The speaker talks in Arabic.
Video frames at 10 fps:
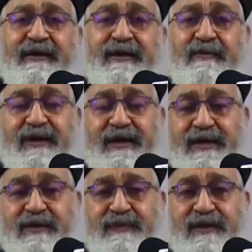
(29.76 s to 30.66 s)
قبل
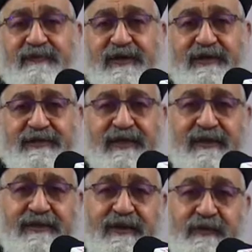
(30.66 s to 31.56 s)
أن نبدأ في
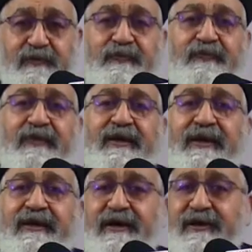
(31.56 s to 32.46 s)
رسالة اليوم
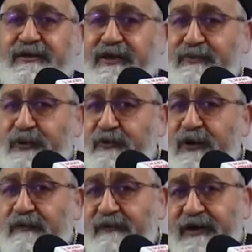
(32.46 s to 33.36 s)
نهاردة
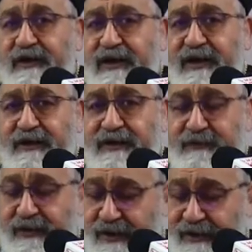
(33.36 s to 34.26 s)
بيوافق
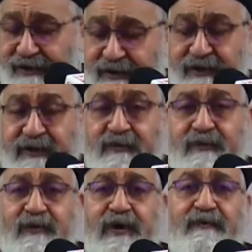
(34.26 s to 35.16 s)
الأربعاء
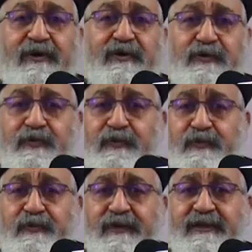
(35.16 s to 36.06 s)
موافق
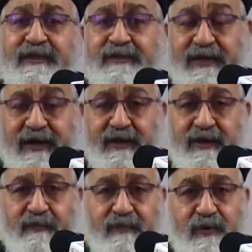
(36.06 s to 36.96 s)
يوم
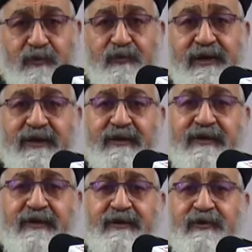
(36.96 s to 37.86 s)
تسعة بؤونة
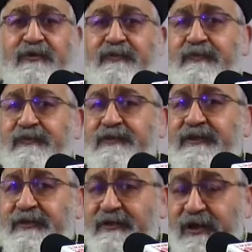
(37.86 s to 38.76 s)
يوم
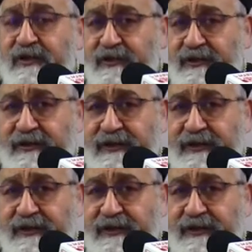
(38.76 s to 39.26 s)
16